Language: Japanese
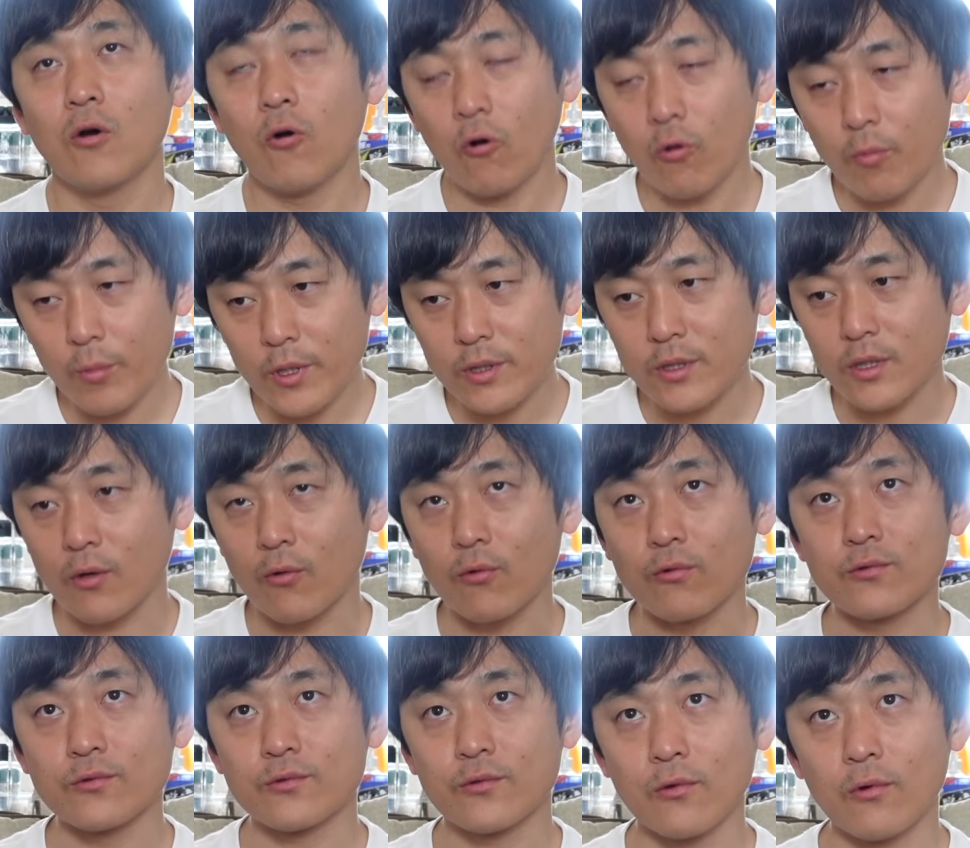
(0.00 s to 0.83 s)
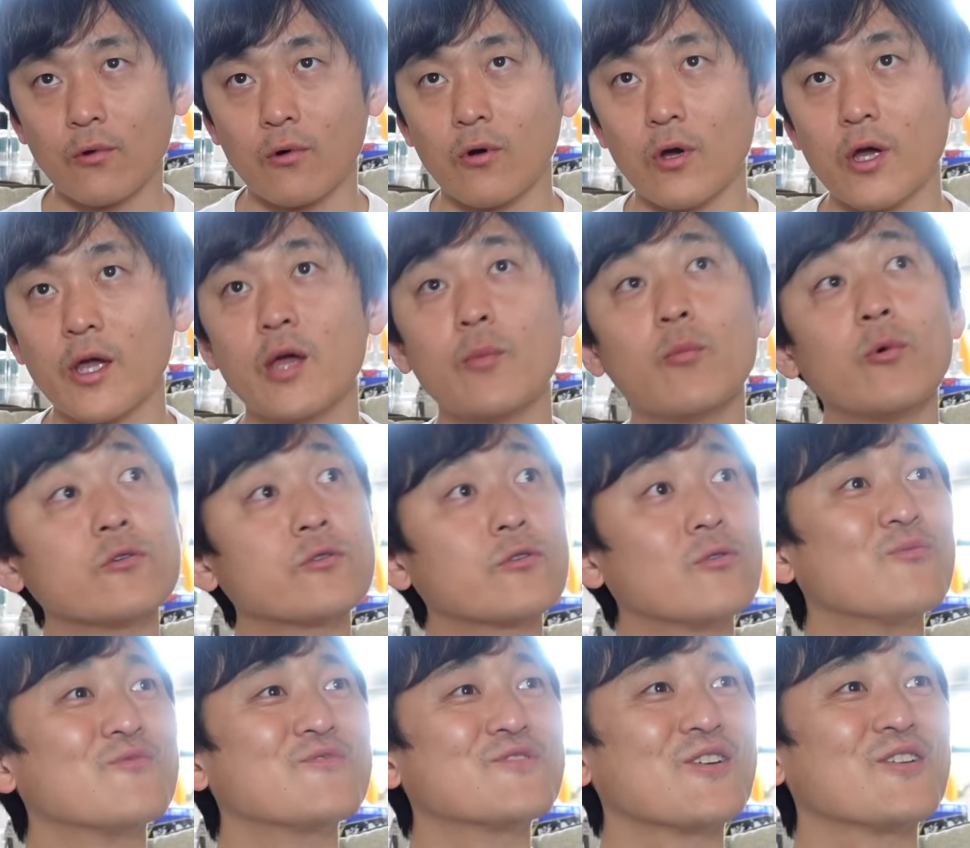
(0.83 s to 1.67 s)
褒めておくとえ
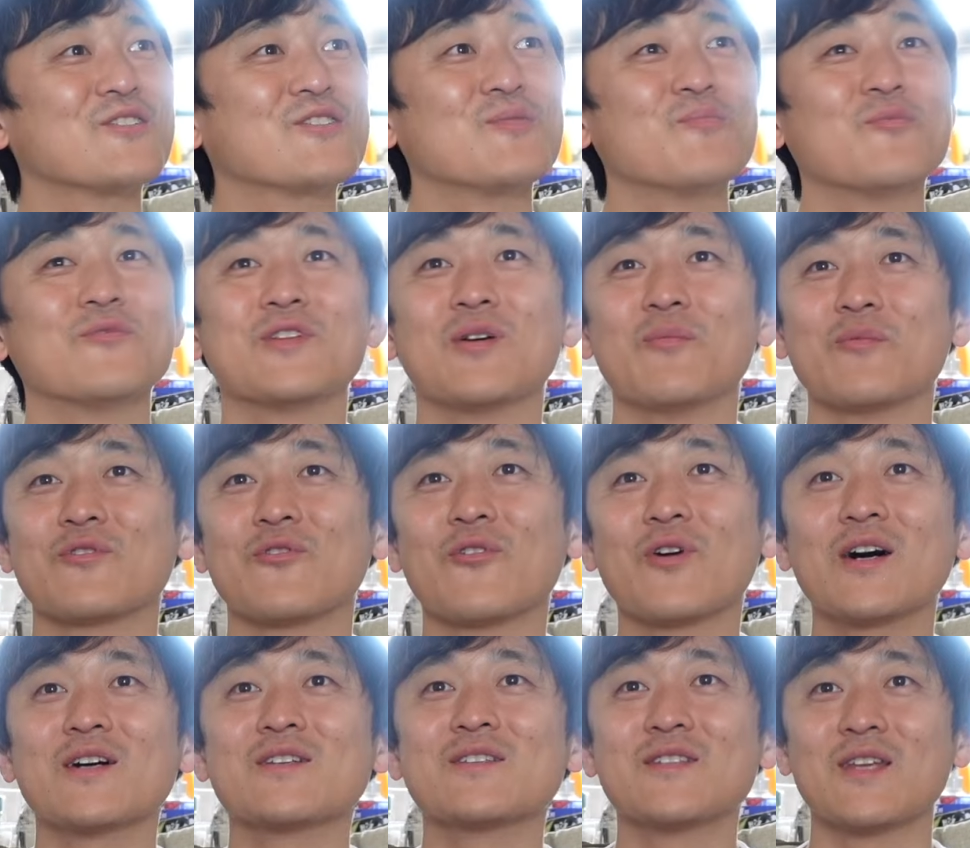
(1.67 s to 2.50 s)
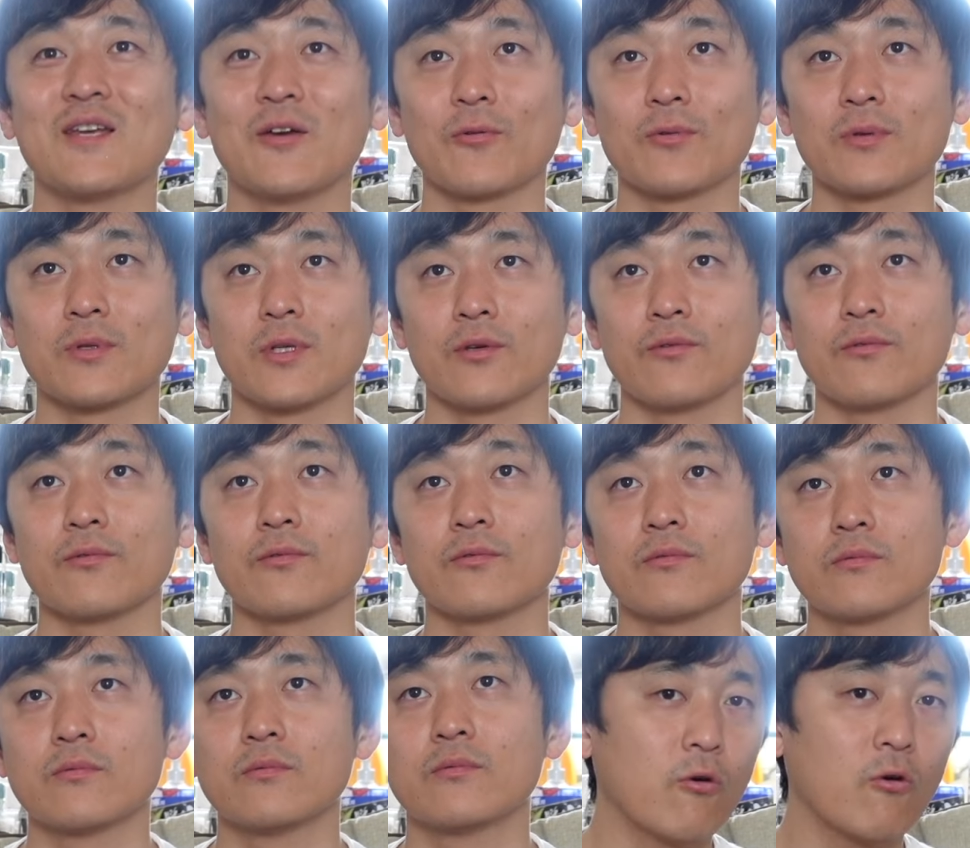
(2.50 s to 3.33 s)
もっと難しい問題も解かせてよっていうよ
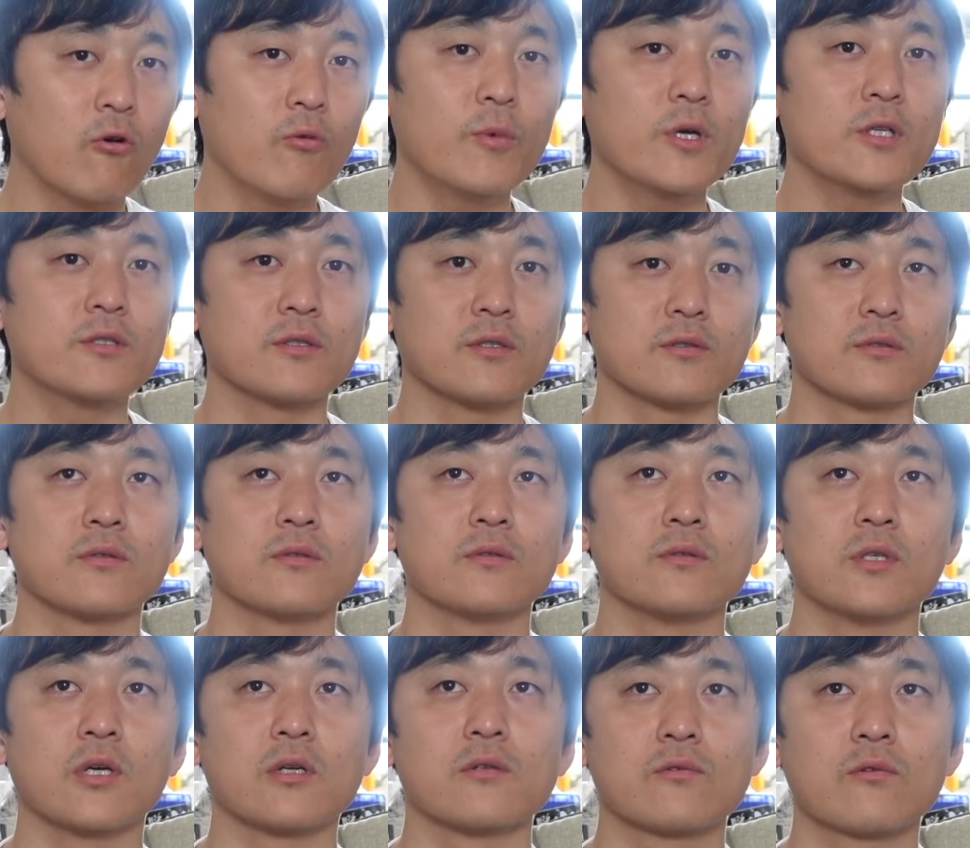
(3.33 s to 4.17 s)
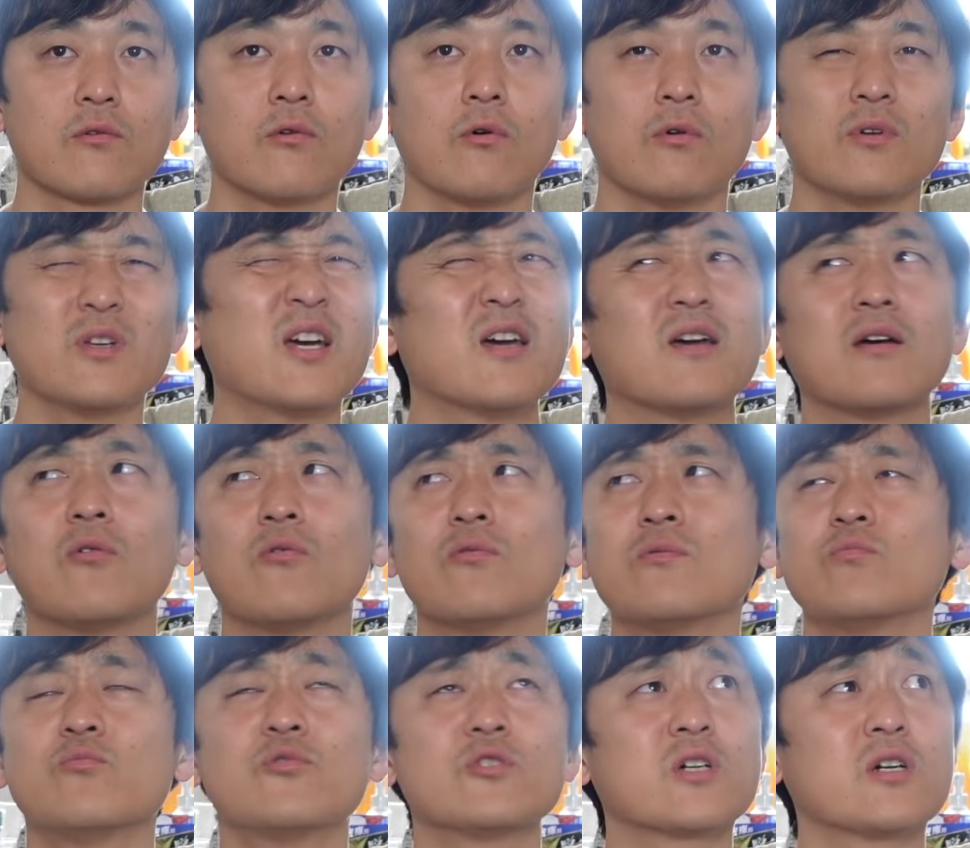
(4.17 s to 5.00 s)
褒めずにやると、いやいや、
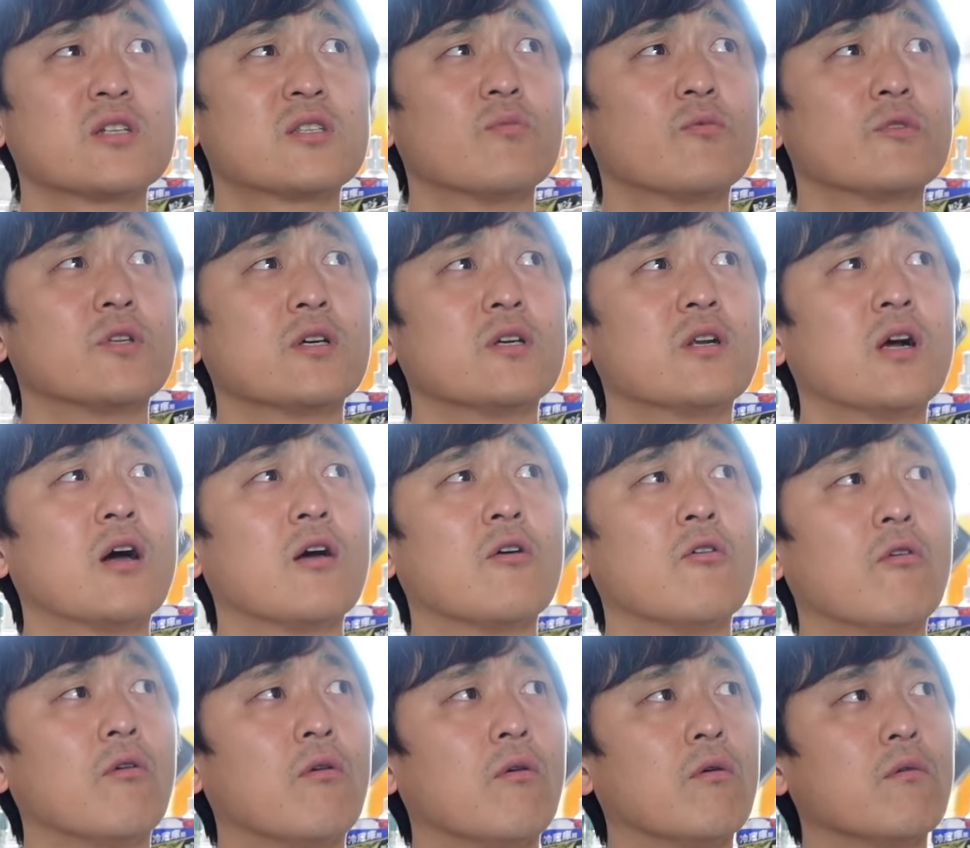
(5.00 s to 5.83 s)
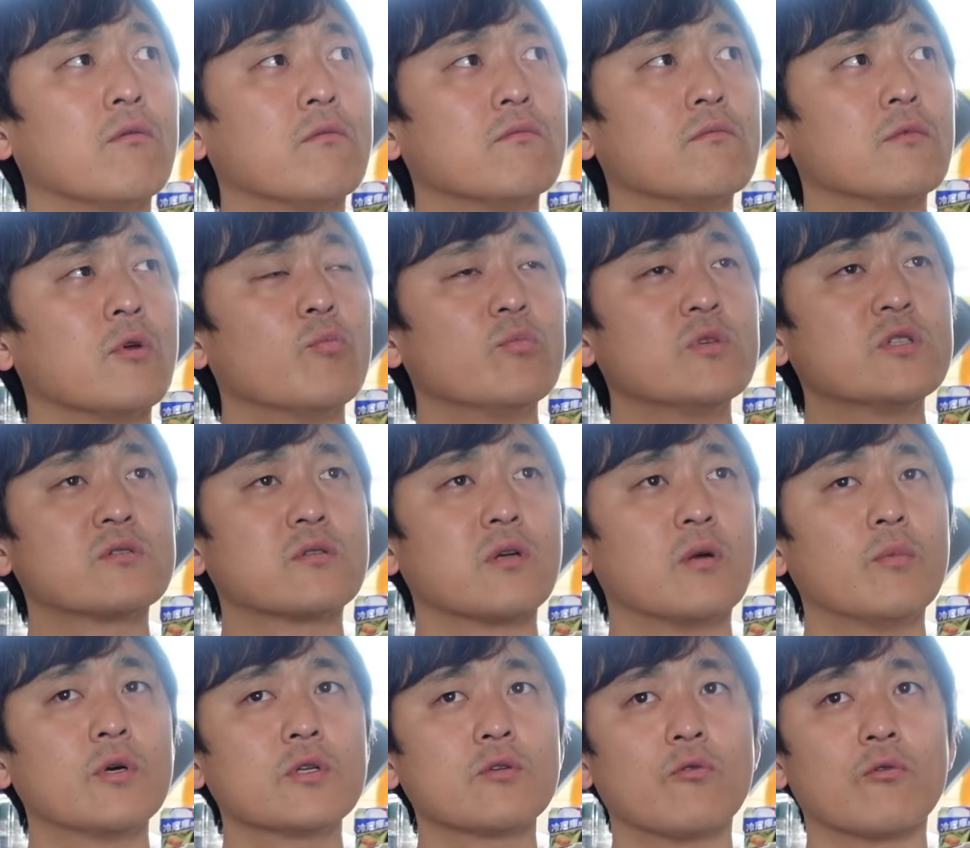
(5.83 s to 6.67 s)
難しい問題いらんよ、ミスっ
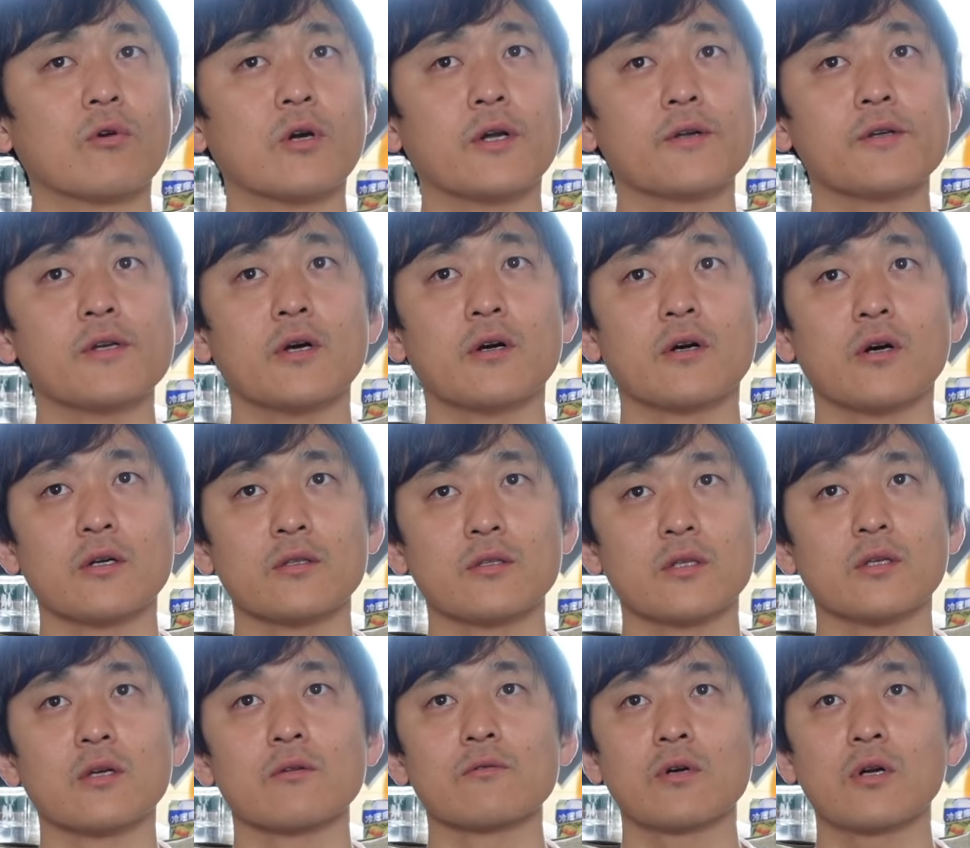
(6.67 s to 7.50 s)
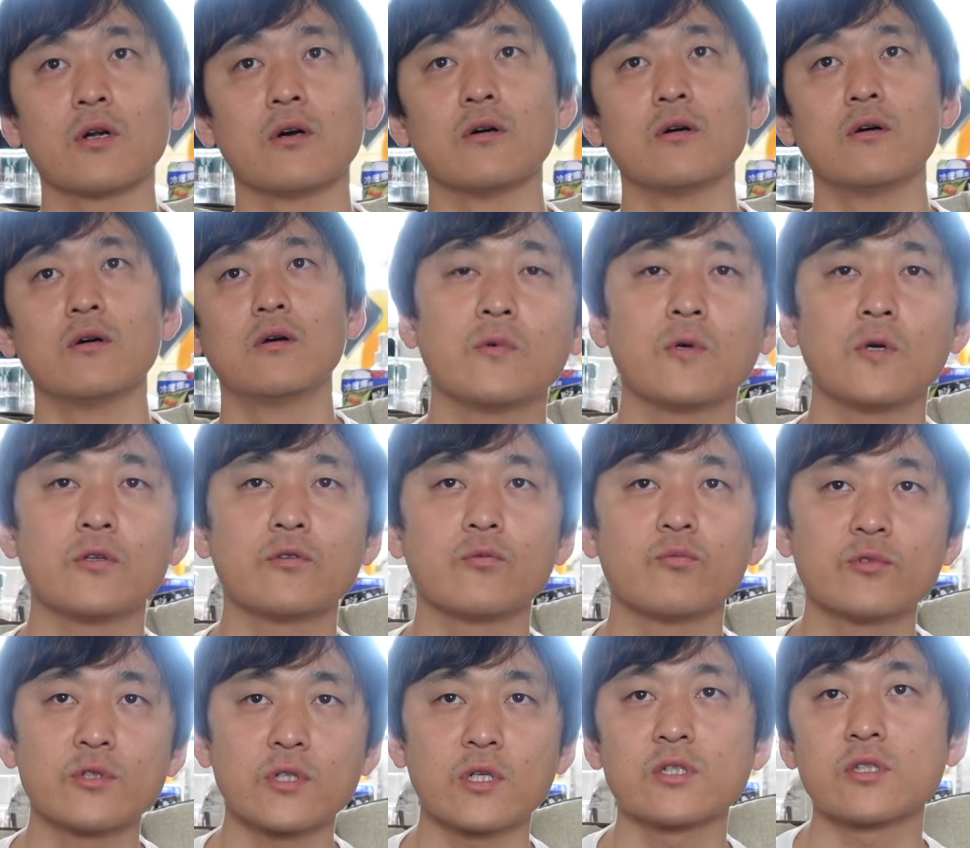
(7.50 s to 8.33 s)
たらまだ怒られるやんかってなるから、えー、
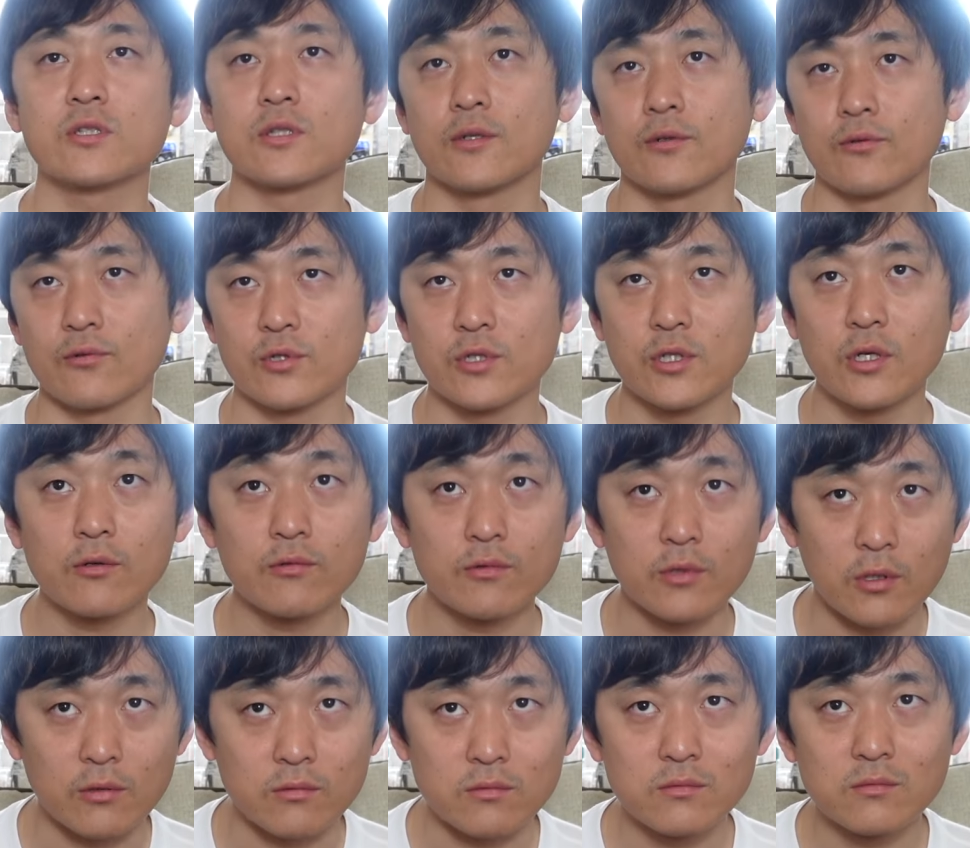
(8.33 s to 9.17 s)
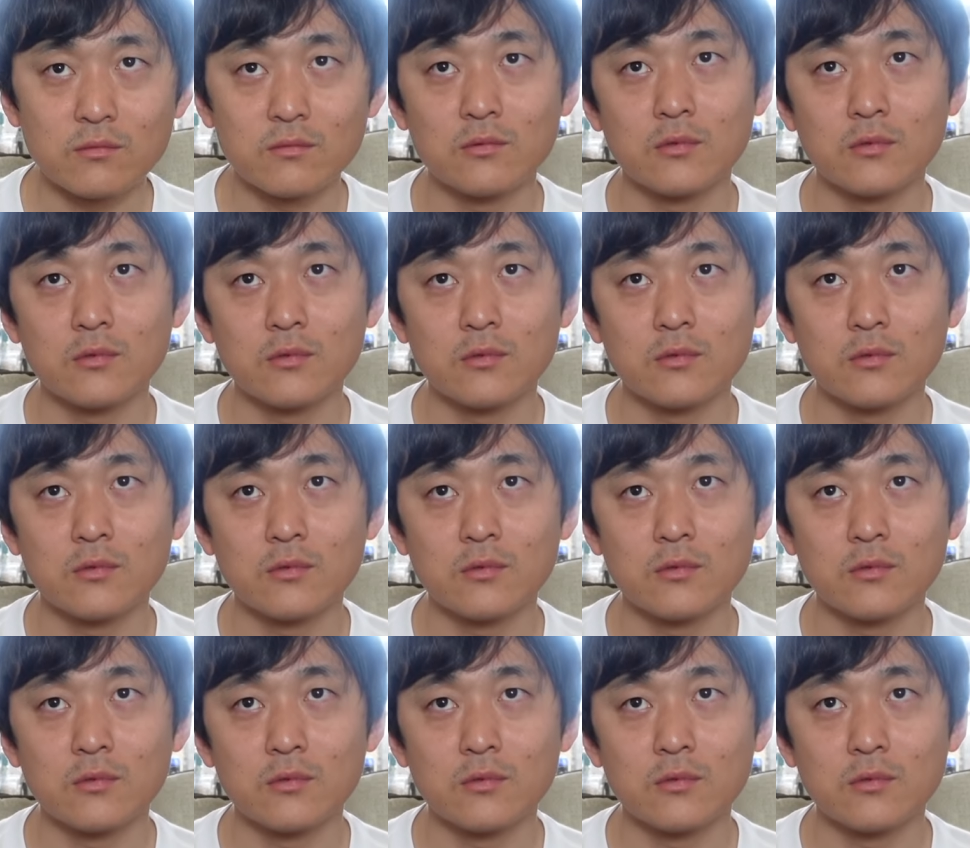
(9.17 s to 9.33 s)
と難しいチャレンしなくなる。